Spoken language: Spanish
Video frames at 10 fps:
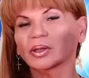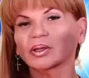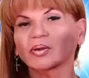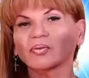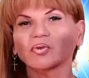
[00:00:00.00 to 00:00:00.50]
para
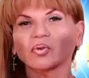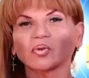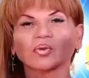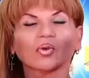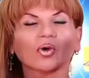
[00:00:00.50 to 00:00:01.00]
el amor,
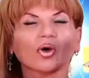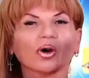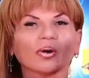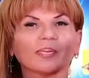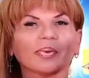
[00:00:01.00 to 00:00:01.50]

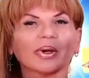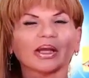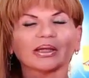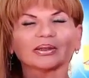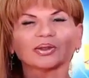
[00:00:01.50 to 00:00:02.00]
Escorpio,
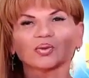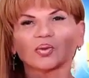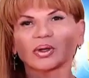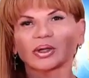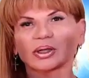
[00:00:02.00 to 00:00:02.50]
pero te
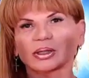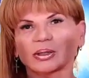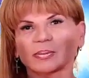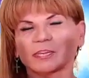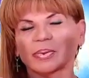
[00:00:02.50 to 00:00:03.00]
asaltan a
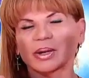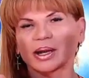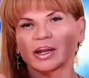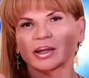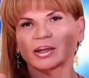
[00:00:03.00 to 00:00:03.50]
diario las
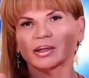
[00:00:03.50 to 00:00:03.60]
dudas y